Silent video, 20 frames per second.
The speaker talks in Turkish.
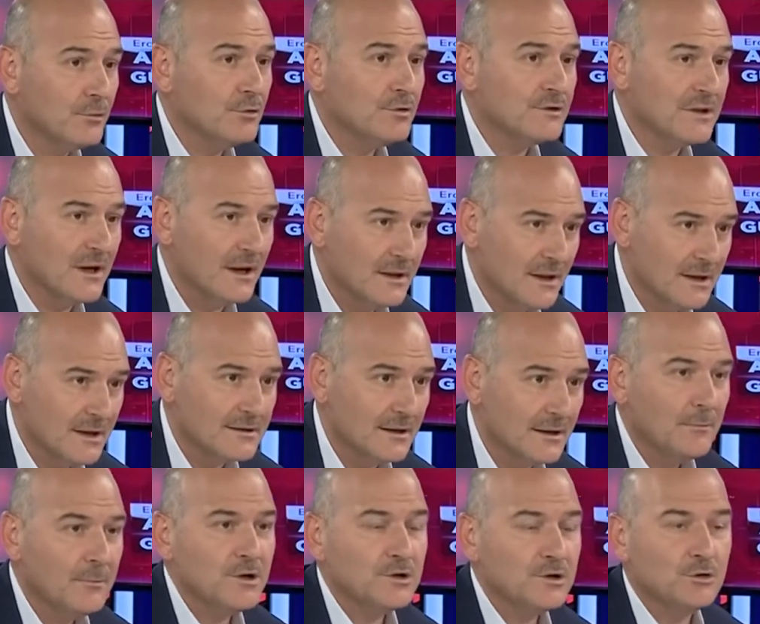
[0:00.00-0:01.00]
bunu
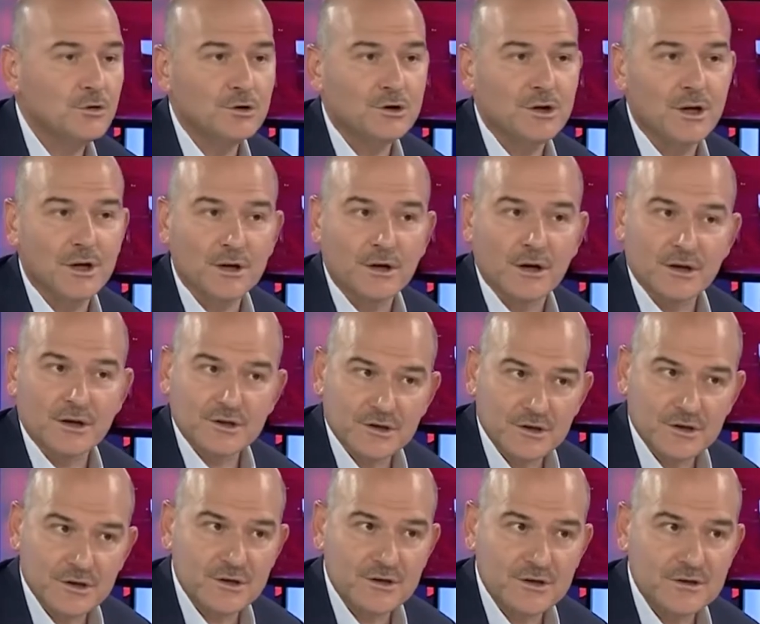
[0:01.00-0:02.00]
sağlarsak biz Türkiye'yi
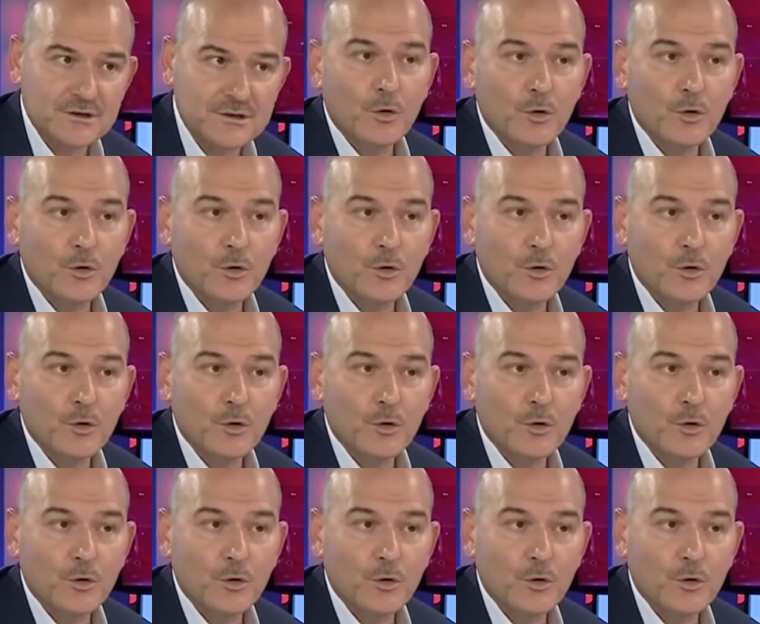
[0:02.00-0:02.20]
karıştırırız.